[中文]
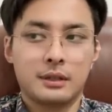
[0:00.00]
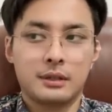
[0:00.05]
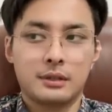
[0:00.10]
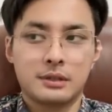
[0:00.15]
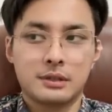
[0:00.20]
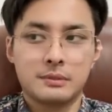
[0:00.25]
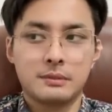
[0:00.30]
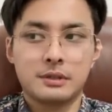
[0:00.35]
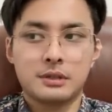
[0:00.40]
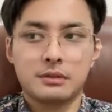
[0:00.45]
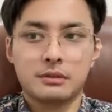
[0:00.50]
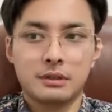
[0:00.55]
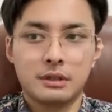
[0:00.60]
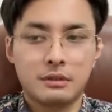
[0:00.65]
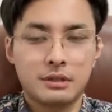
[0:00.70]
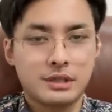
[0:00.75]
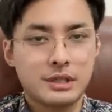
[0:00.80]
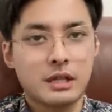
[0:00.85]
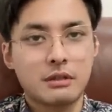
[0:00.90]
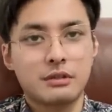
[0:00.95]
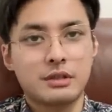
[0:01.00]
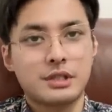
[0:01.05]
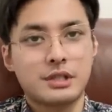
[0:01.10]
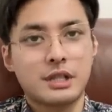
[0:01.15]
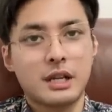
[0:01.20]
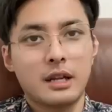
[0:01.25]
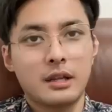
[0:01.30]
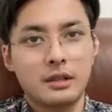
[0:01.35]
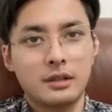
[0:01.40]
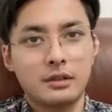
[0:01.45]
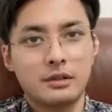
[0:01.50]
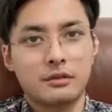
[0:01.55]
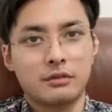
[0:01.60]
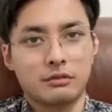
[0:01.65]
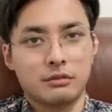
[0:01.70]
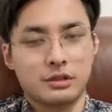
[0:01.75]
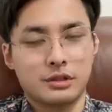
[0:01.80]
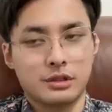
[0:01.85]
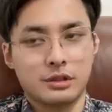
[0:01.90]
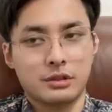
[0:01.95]
什么时候能够加入吉安
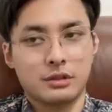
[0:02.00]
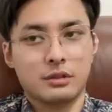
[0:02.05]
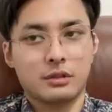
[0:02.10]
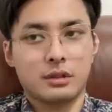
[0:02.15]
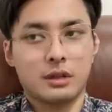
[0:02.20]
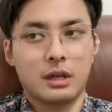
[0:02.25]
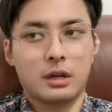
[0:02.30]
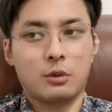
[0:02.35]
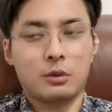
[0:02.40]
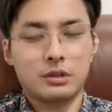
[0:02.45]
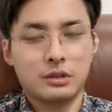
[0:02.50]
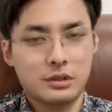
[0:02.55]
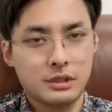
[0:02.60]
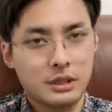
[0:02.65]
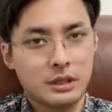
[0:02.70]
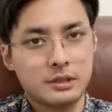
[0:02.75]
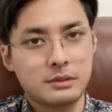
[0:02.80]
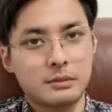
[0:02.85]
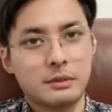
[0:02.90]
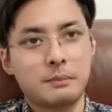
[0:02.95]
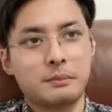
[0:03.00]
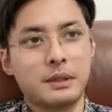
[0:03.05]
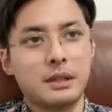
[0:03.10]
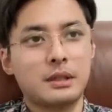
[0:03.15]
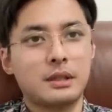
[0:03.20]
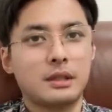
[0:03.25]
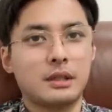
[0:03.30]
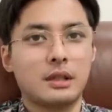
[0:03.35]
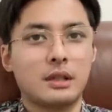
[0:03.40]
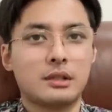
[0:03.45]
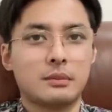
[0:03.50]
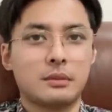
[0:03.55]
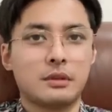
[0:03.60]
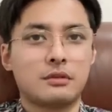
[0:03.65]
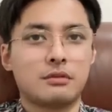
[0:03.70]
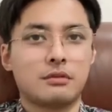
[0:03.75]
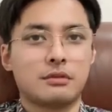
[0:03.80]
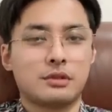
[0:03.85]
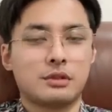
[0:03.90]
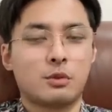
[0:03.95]
组织啊，或者是一个什么别的一个什么
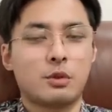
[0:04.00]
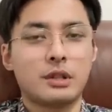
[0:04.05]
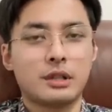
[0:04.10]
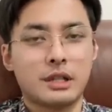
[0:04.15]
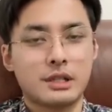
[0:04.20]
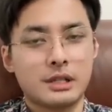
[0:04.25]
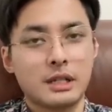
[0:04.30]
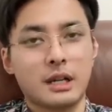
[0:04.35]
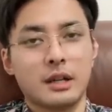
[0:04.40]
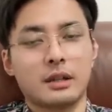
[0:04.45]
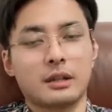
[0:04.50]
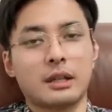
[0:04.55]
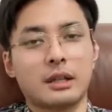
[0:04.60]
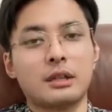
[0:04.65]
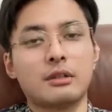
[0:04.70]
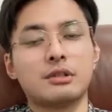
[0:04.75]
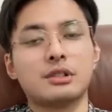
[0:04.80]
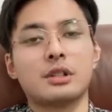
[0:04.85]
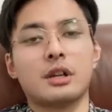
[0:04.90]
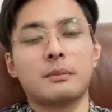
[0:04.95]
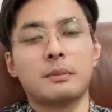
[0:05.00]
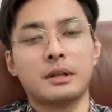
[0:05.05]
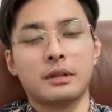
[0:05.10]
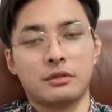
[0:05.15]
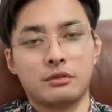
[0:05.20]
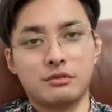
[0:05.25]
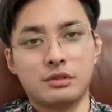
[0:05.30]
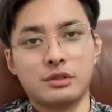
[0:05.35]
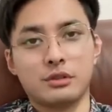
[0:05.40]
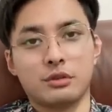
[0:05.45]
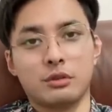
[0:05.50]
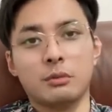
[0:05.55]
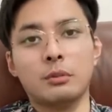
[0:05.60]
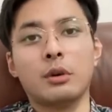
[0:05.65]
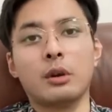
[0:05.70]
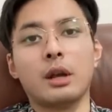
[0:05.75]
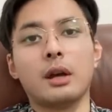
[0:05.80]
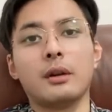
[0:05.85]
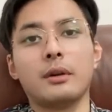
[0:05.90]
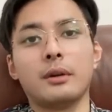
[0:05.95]
组织框架下，那就正儿八经军事同
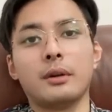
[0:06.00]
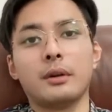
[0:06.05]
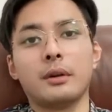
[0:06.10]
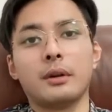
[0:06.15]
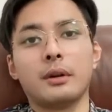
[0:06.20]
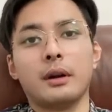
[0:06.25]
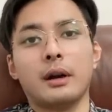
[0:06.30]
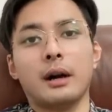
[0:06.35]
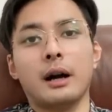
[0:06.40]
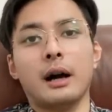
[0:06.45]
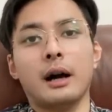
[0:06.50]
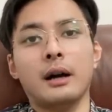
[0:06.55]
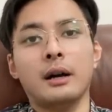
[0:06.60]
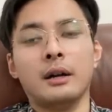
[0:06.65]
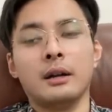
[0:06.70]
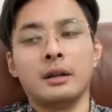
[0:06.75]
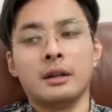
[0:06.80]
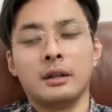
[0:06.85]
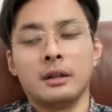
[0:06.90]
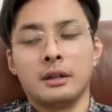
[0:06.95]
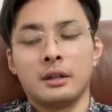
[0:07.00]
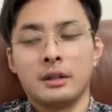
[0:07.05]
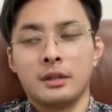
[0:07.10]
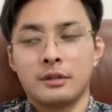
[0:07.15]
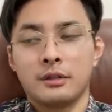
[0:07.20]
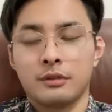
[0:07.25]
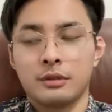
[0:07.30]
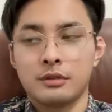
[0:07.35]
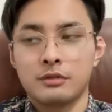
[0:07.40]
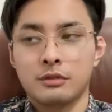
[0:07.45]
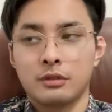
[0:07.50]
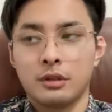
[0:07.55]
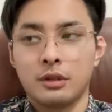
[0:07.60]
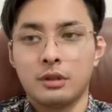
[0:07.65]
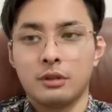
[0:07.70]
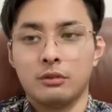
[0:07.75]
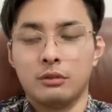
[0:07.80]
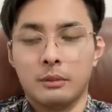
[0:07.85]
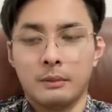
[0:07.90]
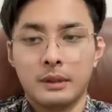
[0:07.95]
盟了啊，所以
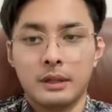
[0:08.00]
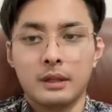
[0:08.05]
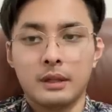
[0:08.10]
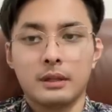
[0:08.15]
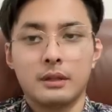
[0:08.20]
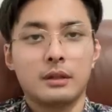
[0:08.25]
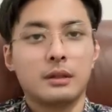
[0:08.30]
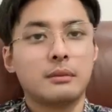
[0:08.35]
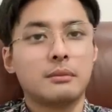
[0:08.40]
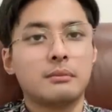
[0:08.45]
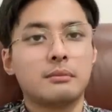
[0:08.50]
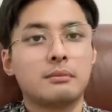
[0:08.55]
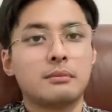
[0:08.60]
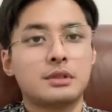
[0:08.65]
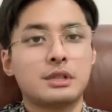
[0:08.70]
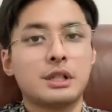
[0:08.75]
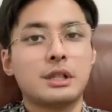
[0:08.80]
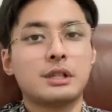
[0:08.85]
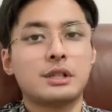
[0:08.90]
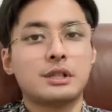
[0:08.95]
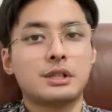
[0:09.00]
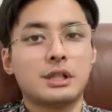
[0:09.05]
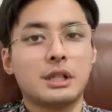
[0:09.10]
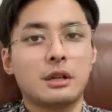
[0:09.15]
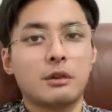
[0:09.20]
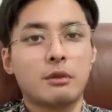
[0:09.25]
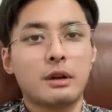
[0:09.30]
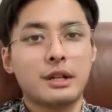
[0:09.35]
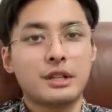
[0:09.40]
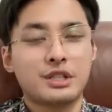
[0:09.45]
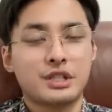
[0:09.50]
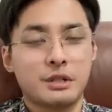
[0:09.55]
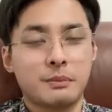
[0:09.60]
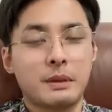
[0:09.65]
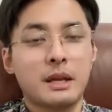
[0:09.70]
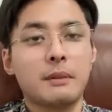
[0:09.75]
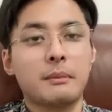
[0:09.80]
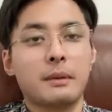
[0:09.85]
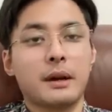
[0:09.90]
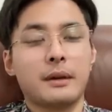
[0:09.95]
说我们静静观其
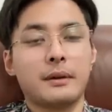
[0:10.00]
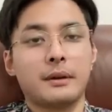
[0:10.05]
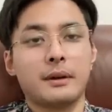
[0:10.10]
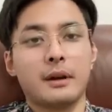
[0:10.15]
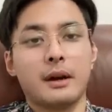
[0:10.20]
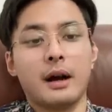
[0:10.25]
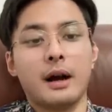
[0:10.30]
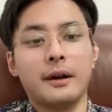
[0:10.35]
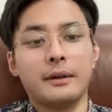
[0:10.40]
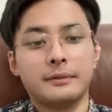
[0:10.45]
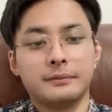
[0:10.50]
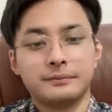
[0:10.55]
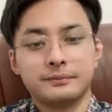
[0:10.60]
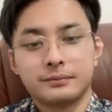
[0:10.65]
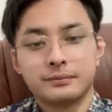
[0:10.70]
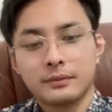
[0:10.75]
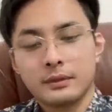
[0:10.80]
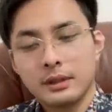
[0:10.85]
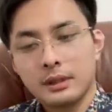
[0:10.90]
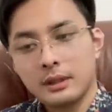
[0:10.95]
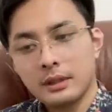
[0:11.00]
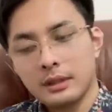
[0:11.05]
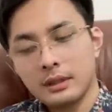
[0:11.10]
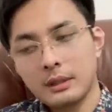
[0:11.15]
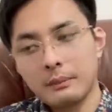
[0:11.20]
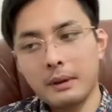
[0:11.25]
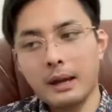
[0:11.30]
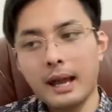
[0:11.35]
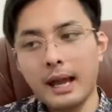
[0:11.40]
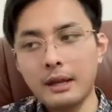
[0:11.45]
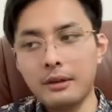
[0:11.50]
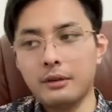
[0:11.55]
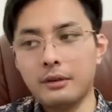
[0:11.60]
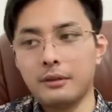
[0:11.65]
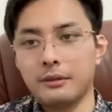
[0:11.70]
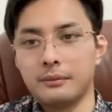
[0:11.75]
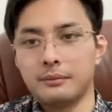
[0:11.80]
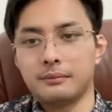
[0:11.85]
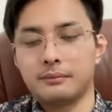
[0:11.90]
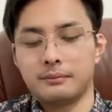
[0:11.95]
变吧啊。那么还有，
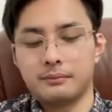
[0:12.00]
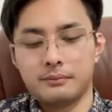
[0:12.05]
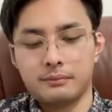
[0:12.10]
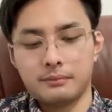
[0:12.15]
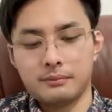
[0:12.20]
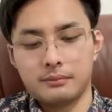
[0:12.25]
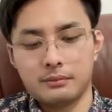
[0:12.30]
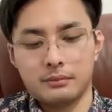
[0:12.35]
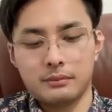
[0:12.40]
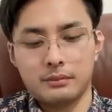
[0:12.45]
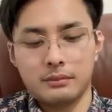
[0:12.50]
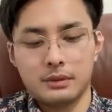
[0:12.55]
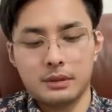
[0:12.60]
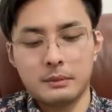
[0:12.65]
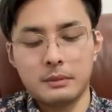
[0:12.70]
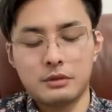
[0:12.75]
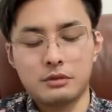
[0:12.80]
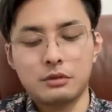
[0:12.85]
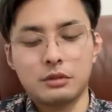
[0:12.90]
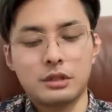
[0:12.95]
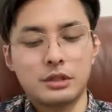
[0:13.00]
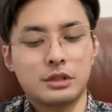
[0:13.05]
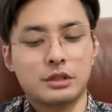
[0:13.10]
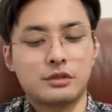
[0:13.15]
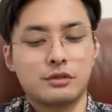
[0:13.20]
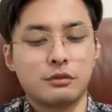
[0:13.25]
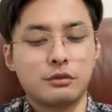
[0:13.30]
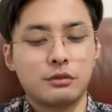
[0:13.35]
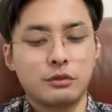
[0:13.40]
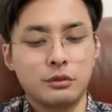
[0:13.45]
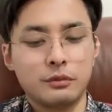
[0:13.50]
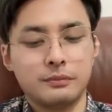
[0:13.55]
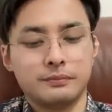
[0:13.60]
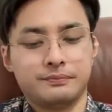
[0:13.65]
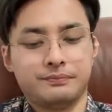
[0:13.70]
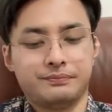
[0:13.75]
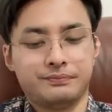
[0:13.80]
那么说到这个中东，